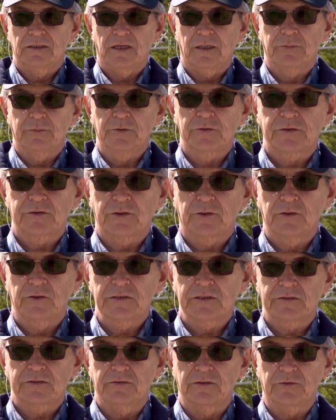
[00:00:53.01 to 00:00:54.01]

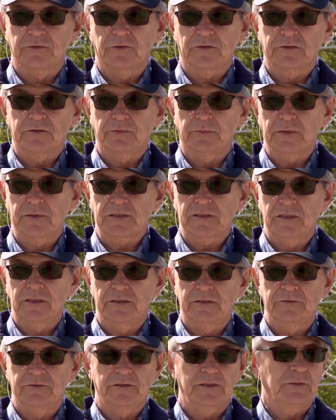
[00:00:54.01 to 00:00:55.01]
Обустройство, вот в
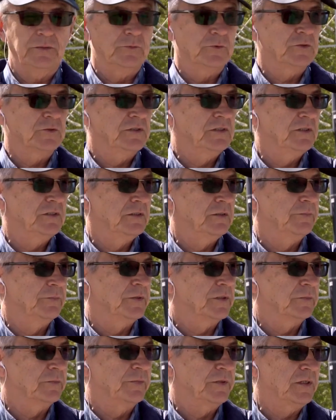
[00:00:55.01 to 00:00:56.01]
последнее время усилия
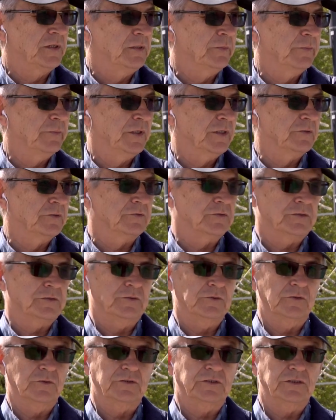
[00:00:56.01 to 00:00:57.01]
предпринимаются,
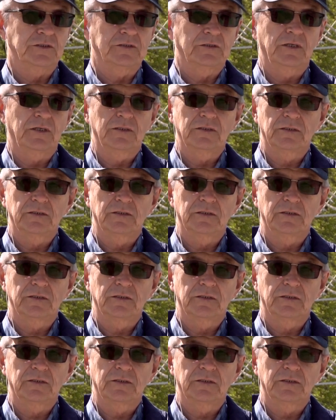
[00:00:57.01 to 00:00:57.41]
но очень